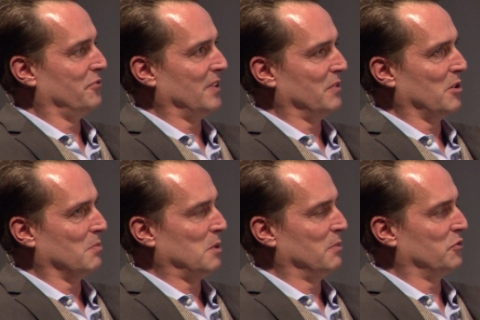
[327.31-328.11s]
sagen wir
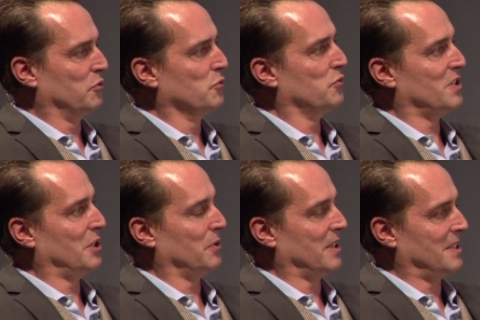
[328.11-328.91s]
mal mit
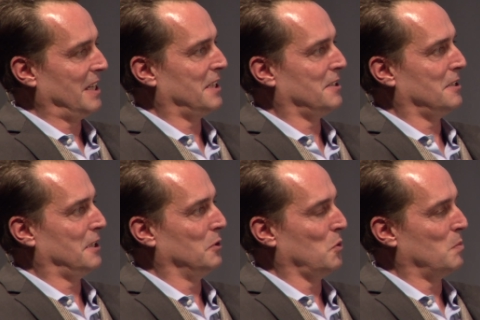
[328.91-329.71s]
50 oder
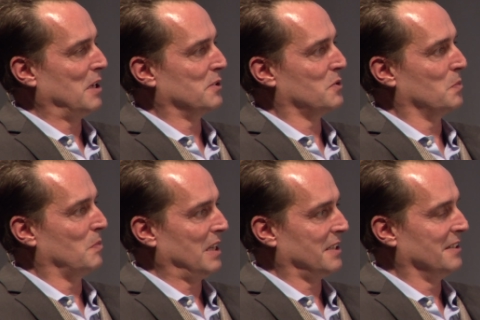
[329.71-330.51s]
60 nochmal zu
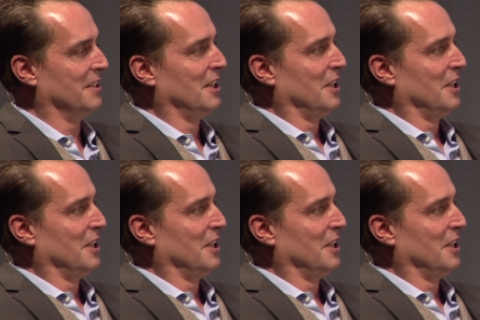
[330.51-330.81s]
machen?